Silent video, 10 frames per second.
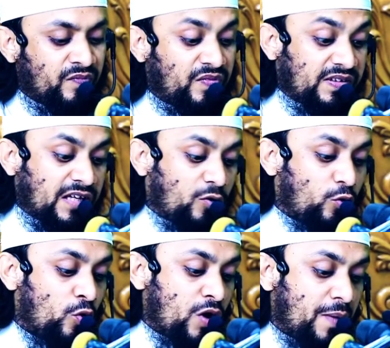
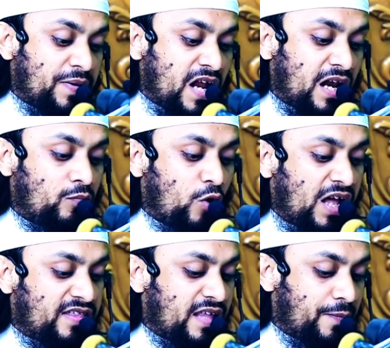ফাতাকুন মিনাল
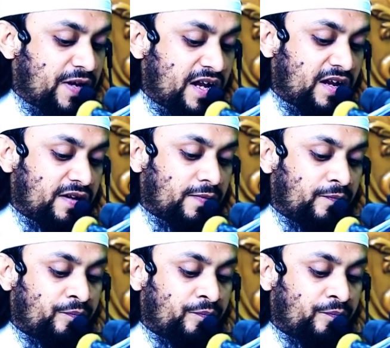মুআযাবিন